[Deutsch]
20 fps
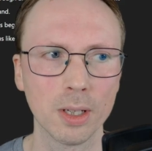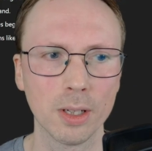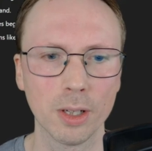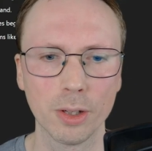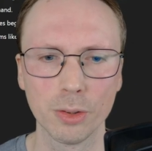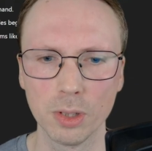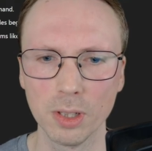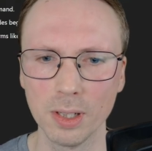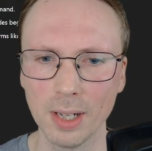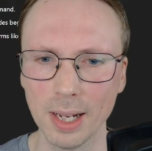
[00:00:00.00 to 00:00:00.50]

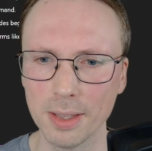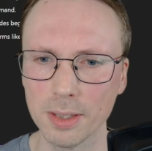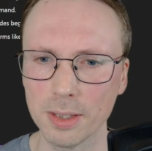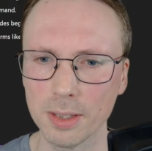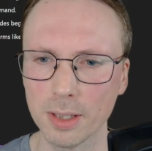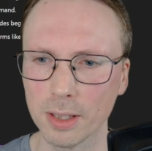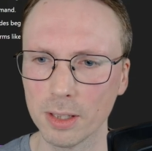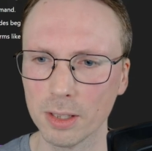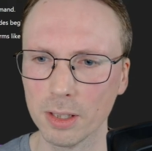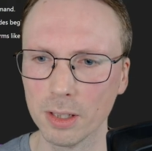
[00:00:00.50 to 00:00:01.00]
Also die nennen es
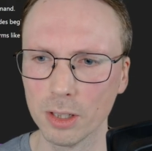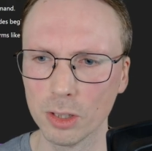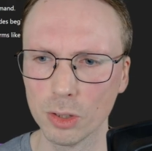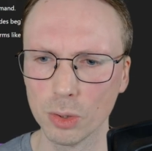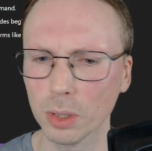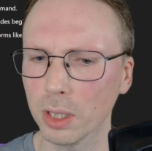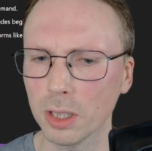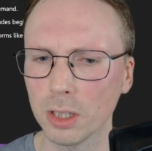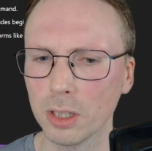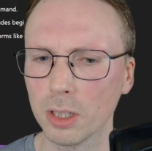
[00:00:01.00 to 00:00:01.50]
jetzt hier nicht
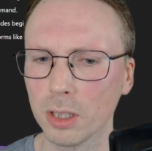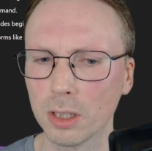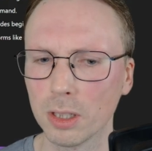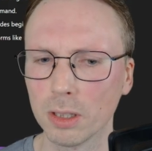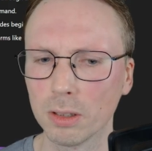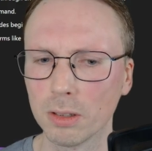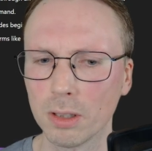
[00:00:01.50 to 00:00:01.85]
so richtig,